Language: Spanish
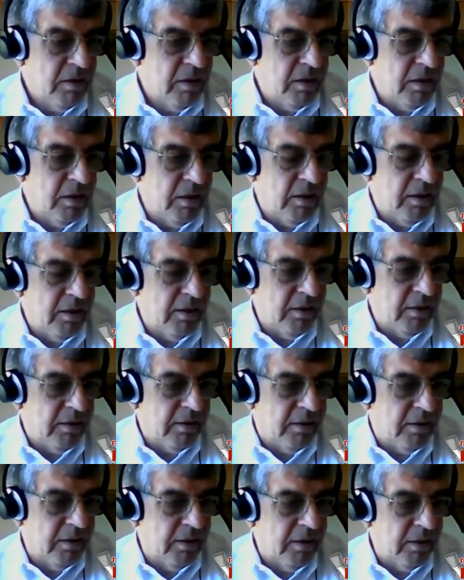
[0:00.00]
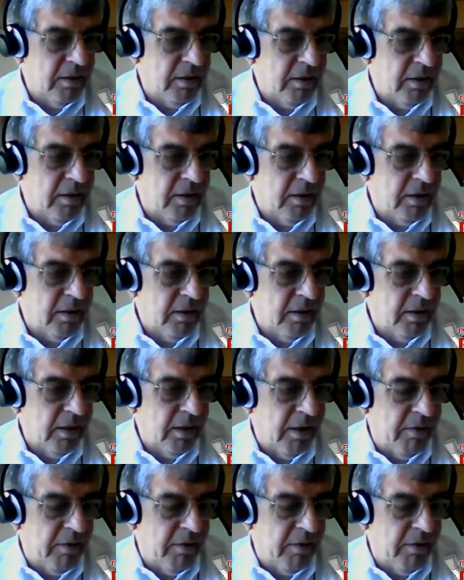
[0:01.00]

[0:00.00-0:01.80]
Este,